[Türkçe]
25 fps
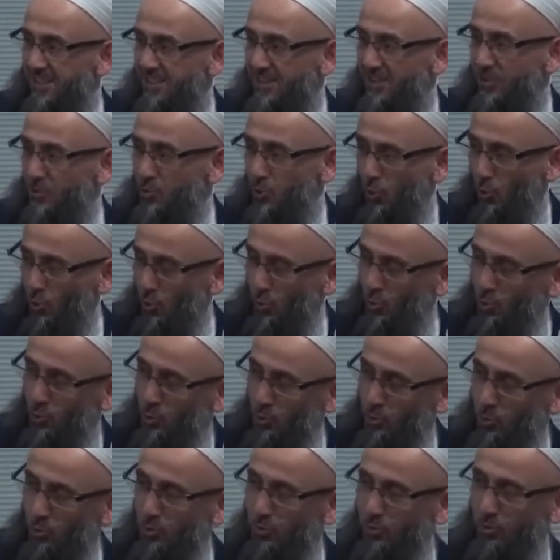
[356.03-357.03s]

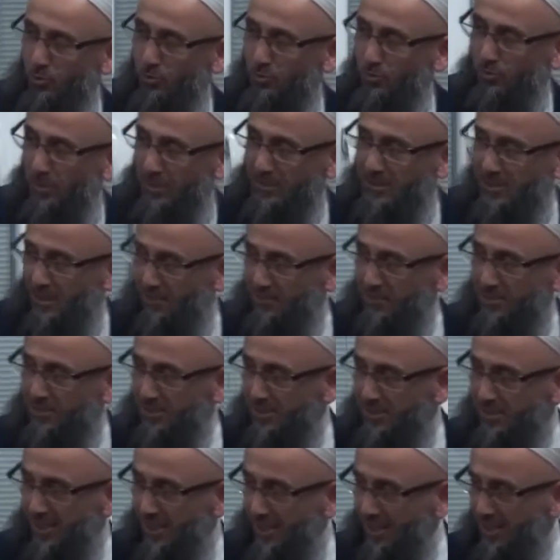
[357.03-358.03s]
Çoğunluğu
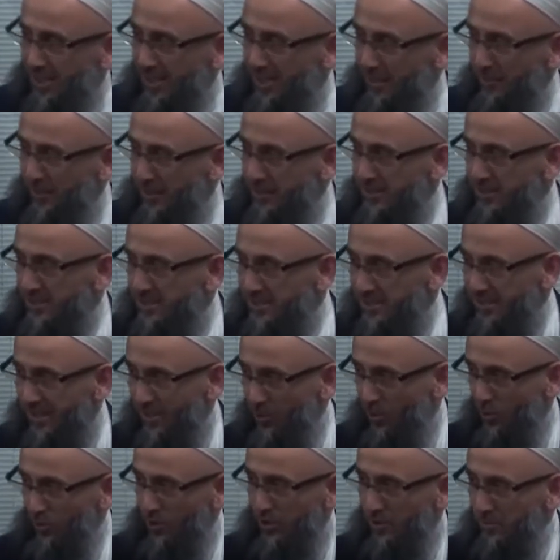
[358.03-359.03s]
masrafsızsa, emeksizse
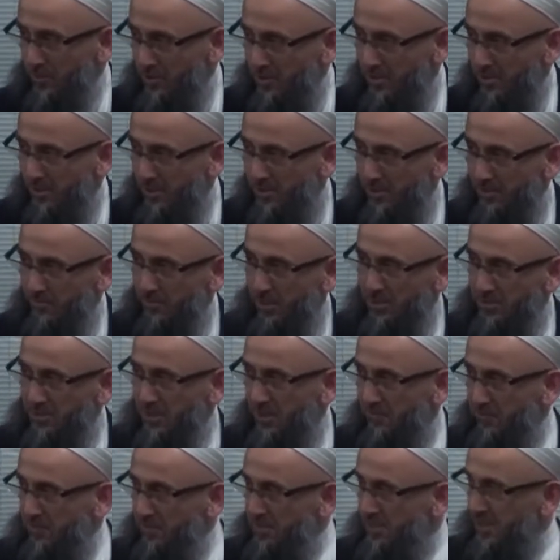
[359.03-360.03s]
onda bir.
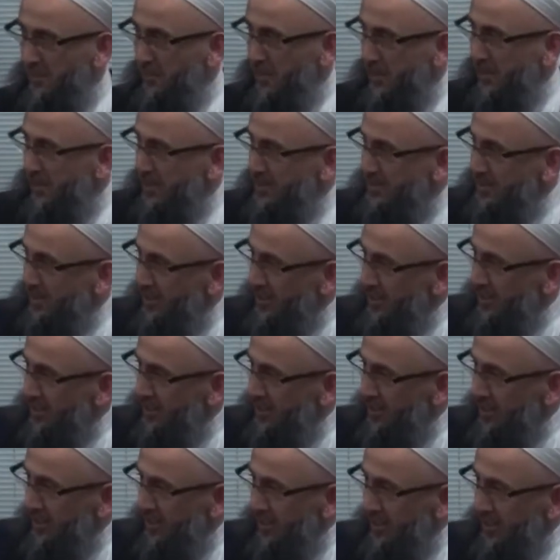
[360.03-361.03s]
Masraflıysa, emekliyse
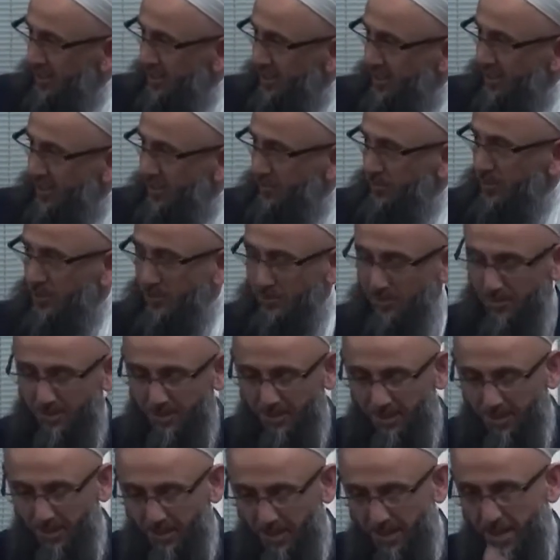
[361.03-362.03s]
20'de 1.
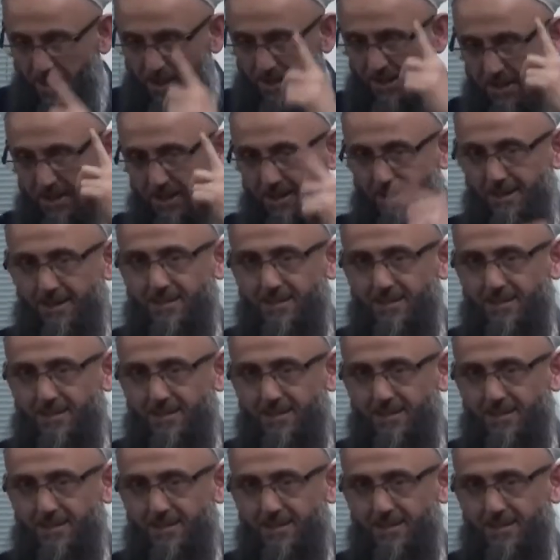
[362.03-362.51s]
Yarı yarıya